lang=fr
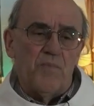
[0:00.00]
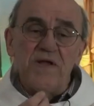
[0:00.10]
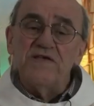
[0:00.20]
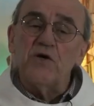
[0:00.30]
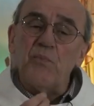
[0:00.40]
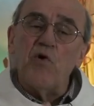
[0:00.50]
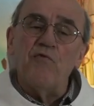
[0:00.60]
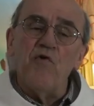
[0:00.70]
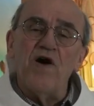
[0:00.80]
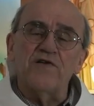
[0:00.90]
plaisir
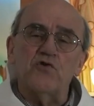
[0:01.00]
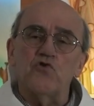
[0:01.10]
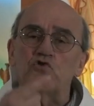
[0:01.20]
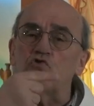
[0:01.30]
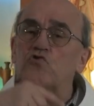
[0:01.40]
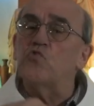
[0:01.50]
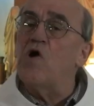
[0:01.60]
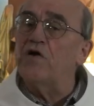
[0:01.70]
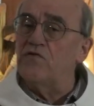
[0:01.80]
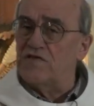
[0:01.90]
profond à ce que je
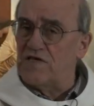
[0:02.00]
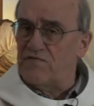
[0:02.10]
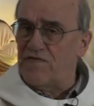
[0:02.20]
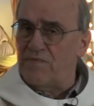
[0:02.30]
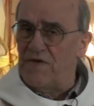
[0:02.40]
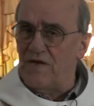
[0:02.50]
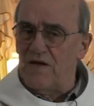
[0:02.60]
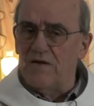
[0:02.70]
sois de cette famille.